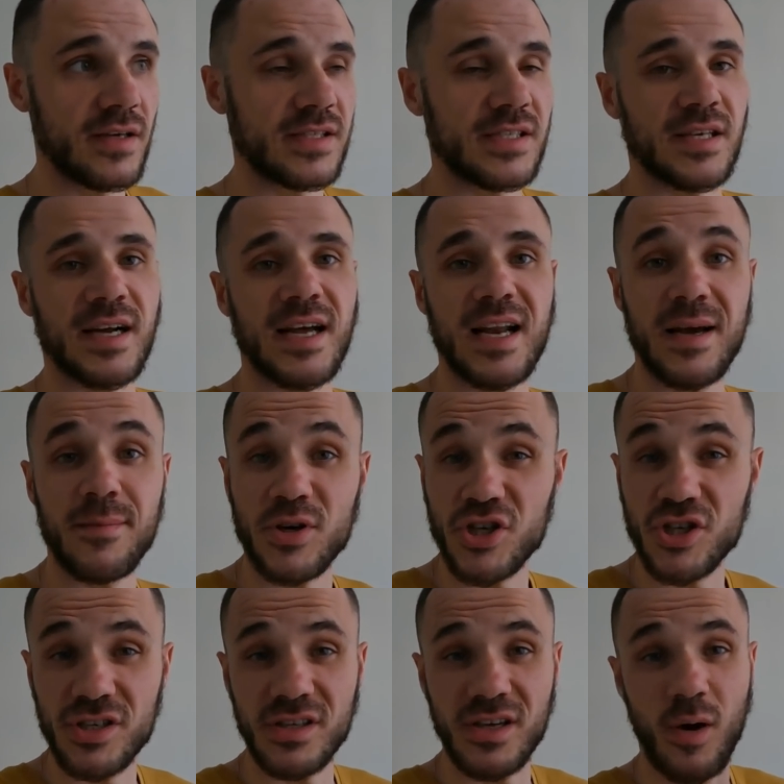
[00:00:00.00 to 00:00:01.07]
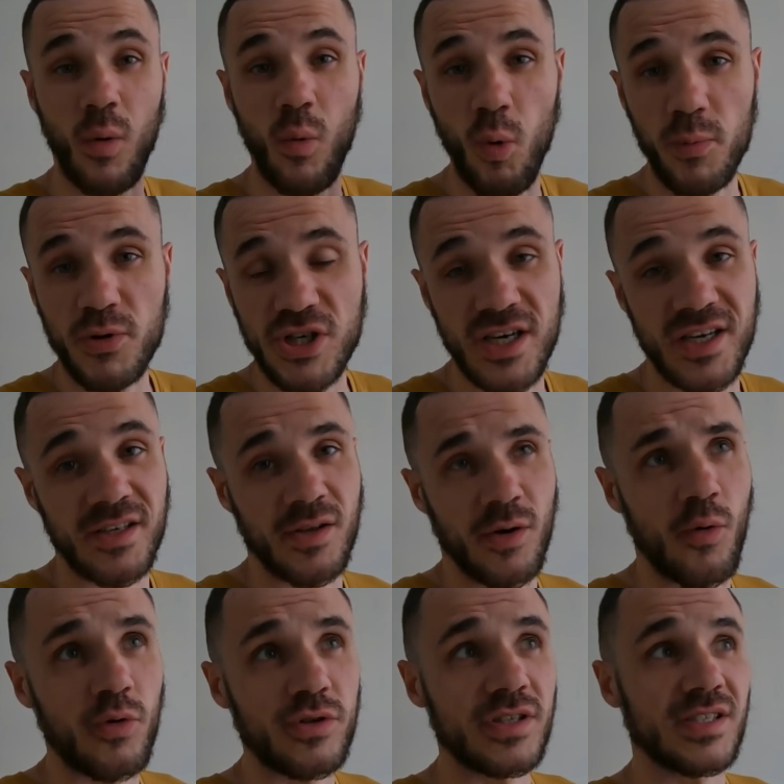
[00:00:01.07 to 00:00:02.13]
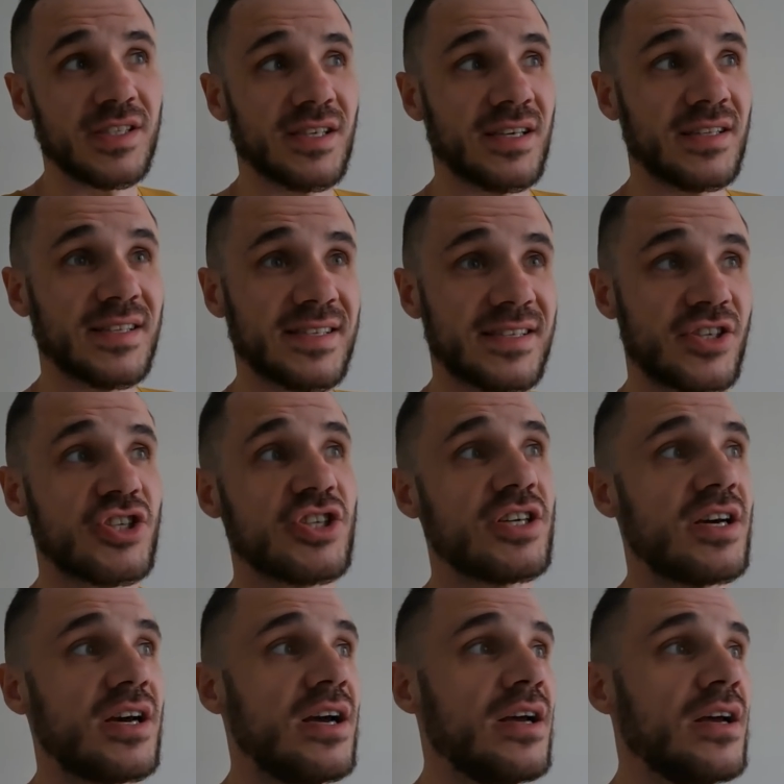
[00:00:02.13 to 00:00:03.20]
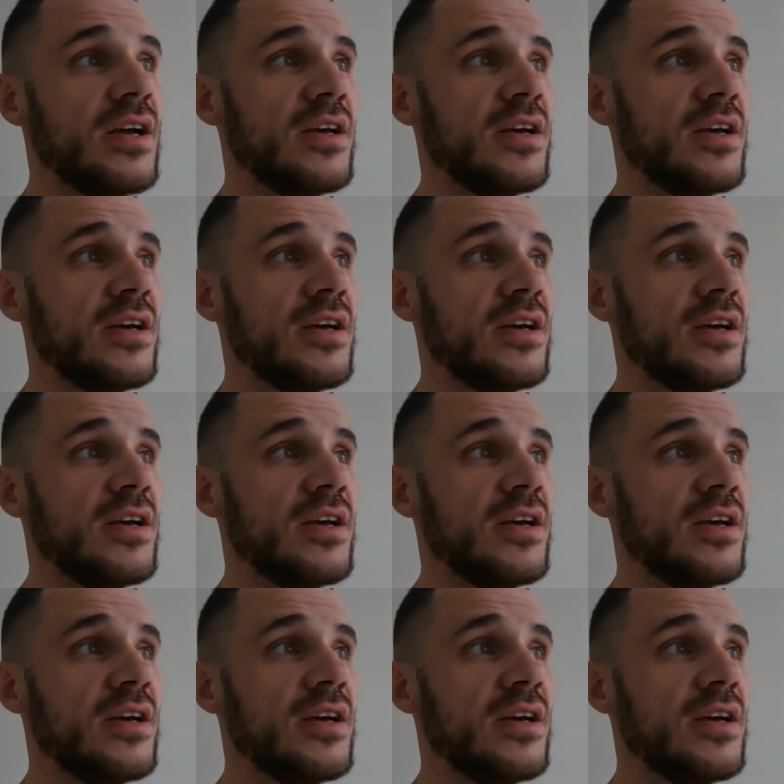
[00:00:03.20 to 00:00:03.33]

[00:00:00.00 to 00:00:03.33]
Стиральная машинка общая и находится на этаже.